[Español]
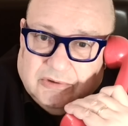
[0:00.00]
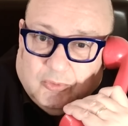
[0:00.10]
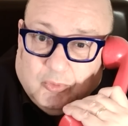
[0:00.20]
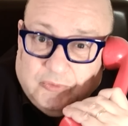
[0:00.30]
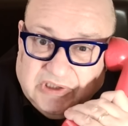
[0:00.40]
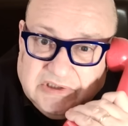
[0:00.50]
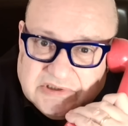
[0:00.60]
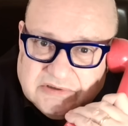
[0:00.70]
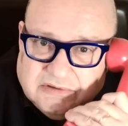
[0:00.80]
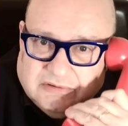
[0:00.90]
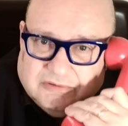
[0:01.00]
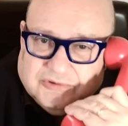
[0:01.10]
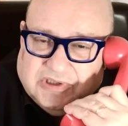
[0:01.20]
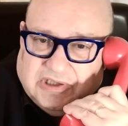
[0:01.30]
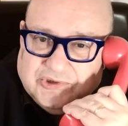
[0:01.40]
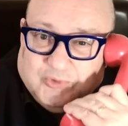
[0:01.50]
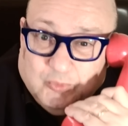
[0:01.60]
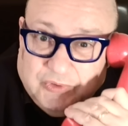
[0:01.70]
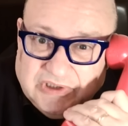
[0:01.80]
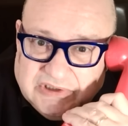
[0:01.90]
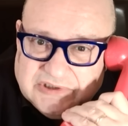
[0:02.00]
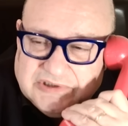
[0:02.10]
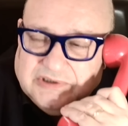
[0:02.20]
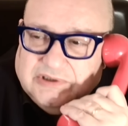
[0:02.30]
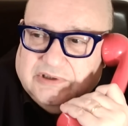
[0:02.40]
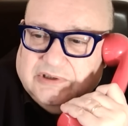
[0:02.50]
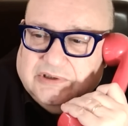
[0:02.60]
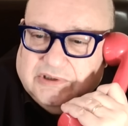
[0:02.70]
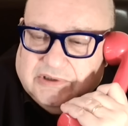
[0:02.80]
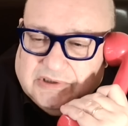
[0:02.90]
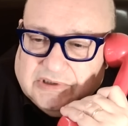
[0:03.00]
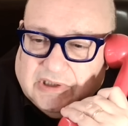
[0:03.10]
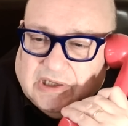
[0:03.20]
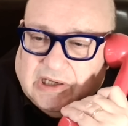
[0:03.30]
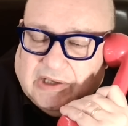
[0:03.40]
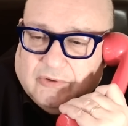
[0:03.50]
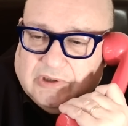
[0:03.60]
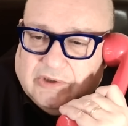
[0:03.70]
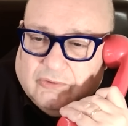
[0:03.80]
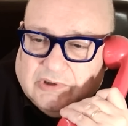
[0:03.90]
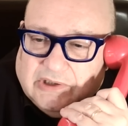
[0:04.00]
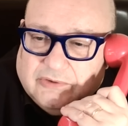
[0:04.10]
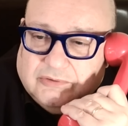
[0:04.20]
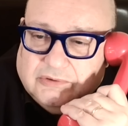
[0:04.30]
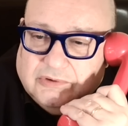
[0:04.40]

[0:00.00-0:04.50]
Judits, los dejáis judits. Claro, claro, claro.